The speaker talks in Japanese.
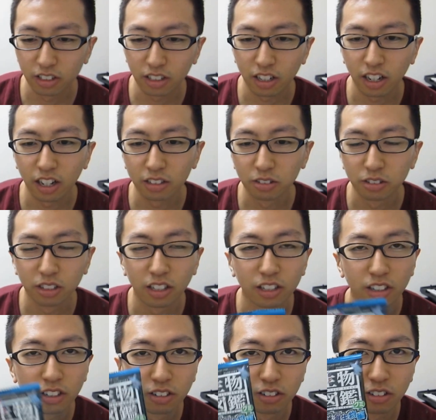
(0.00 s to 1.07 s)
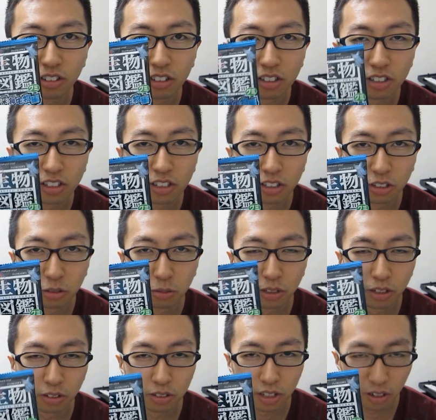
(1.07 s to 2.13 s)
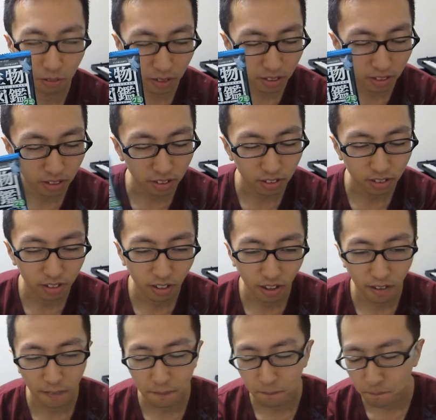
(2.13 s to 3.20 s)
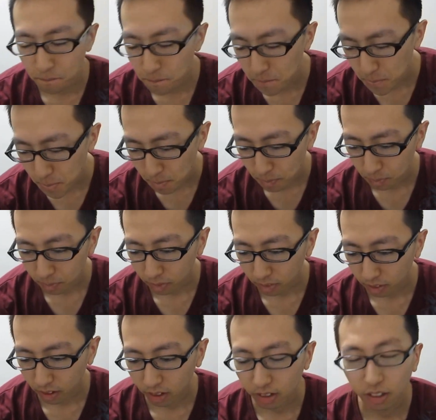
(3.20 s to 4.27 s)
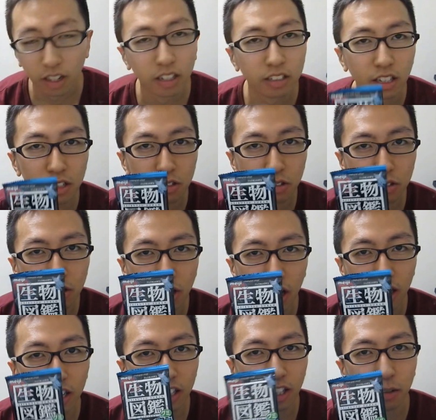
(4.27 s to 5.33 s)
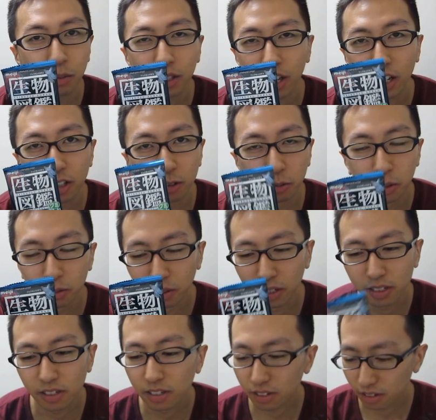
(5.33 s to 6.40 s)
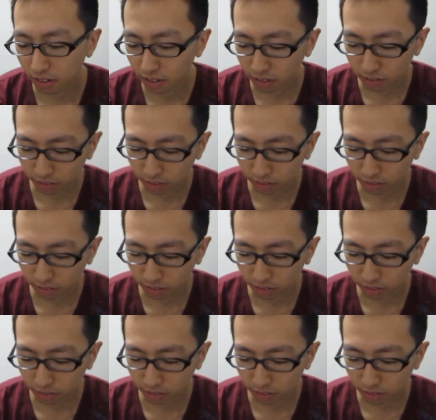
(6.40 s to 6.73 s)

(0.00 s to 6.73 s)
カードになっているグミでございます。では早速開けてみたいと思います。